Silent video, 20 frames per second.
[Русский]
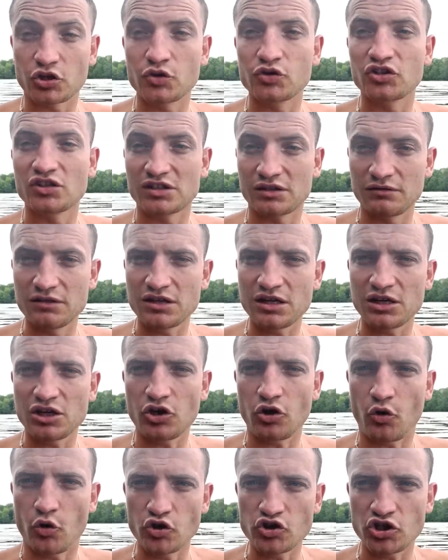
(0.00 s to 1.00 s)
он
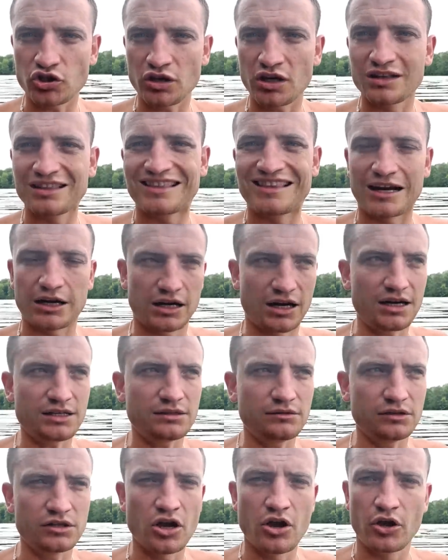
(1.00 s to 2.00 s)
действительно хочет
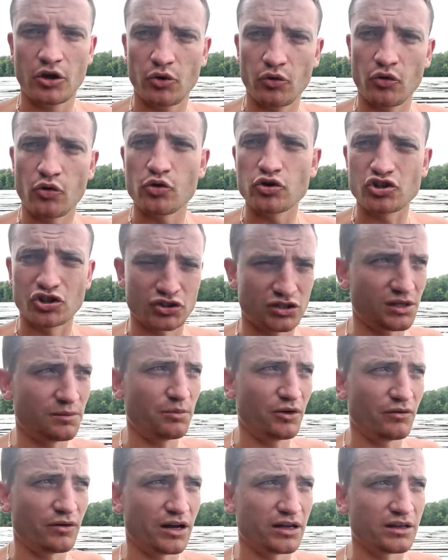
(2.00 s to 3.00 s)
доказывать, и он хочет
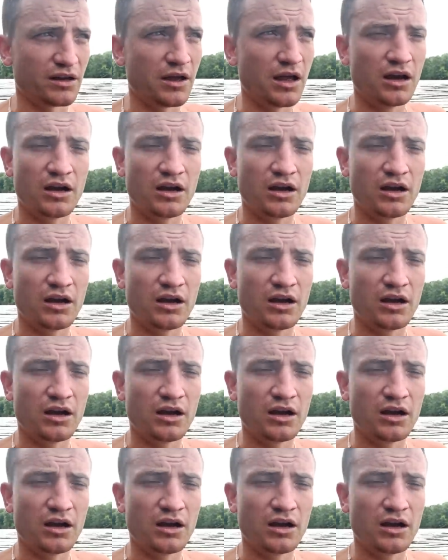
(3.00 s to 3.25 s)
забивать.